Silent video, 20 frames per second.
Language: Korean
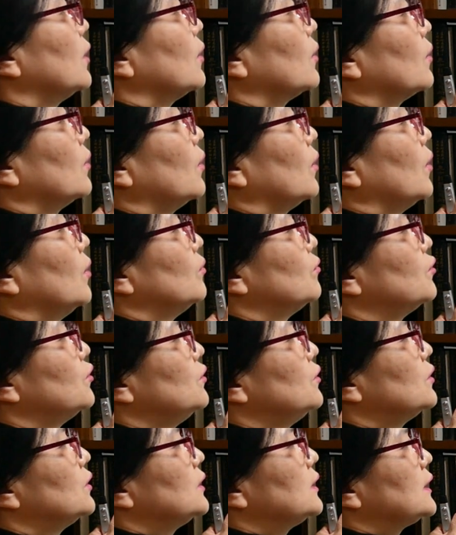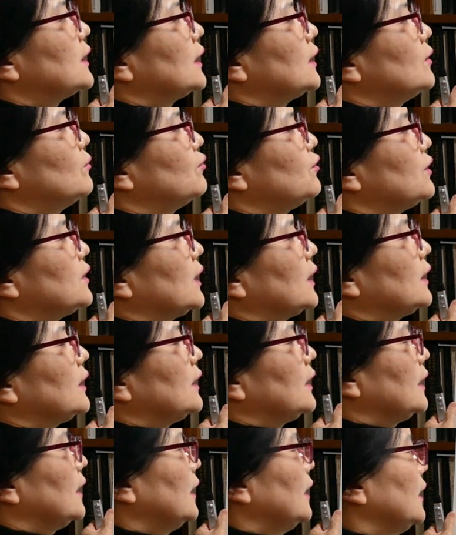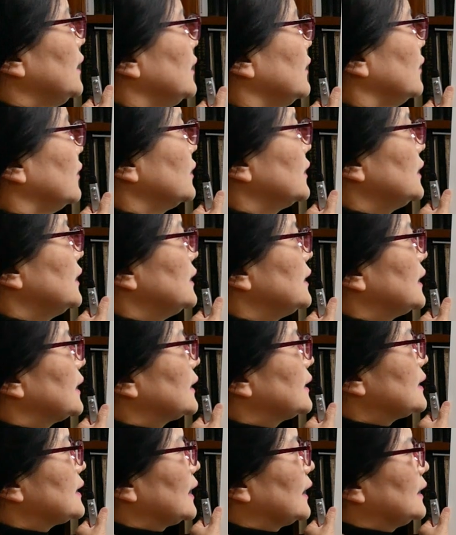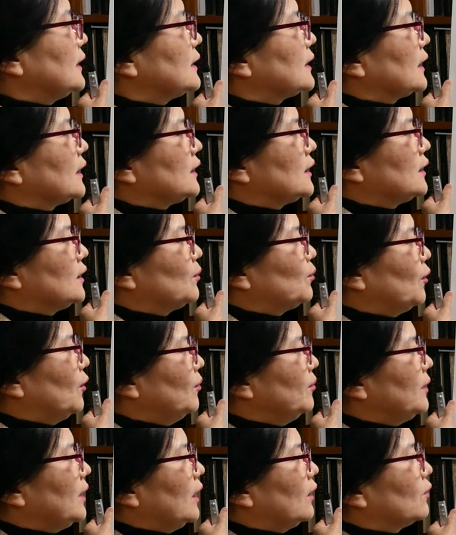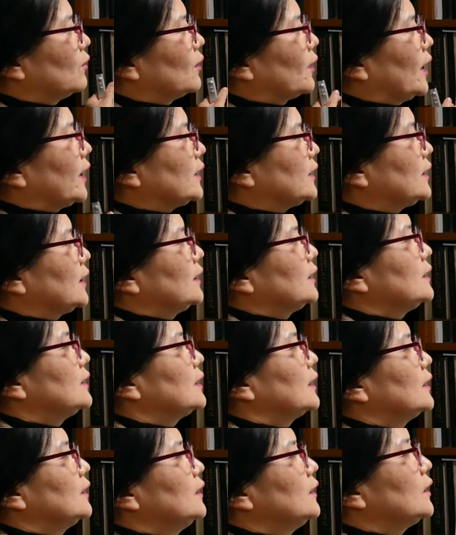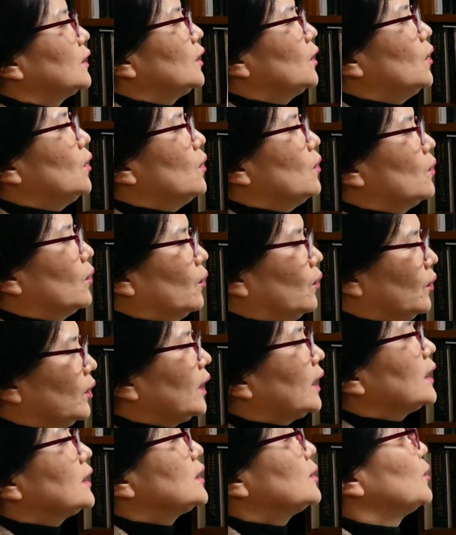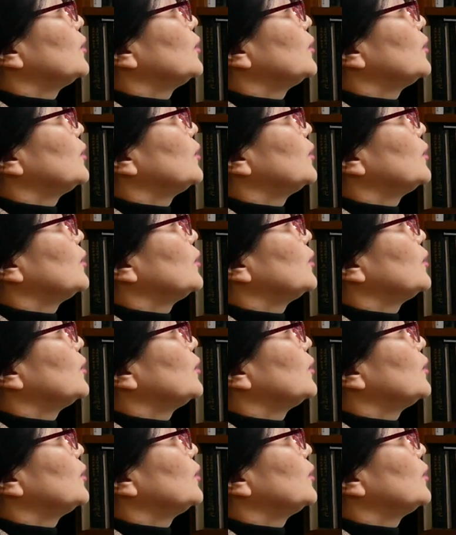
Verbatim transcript: 없고 불근 자는 부장입니다 역시 이제 그 자기 자신을 뽐내고 가시하는 자는 오래 가지